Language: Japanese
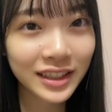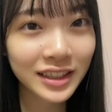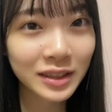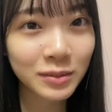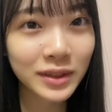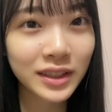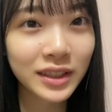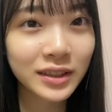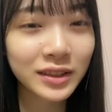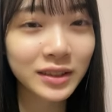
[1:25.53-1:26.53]
決めて
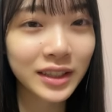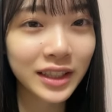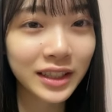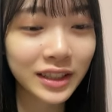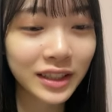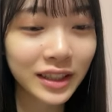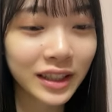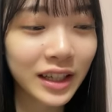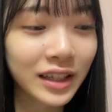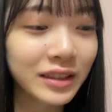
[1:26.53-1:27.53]
るので
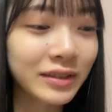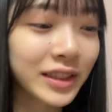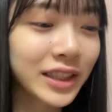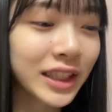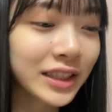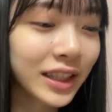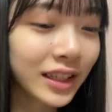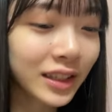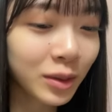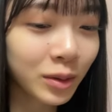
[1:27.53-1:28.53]
いやまあさすが
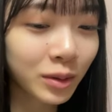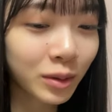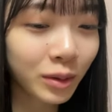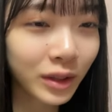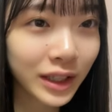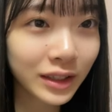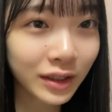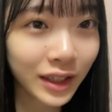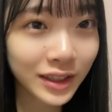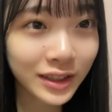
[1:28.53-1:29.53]
にこう公演の
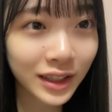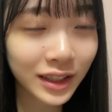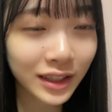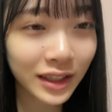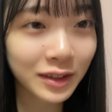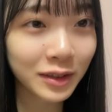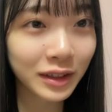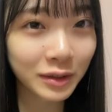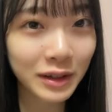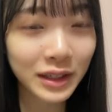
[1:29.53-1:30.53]
反省点と
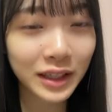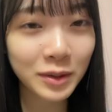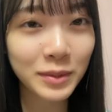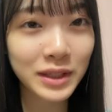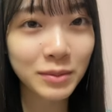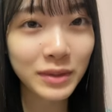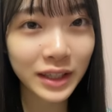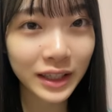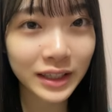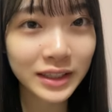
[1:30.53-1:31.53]
かは結構真面目に
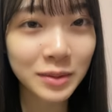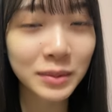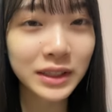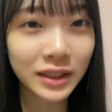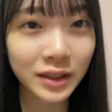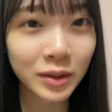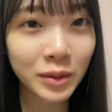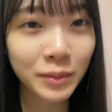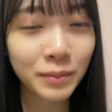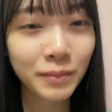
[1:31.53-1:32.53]
話してますけど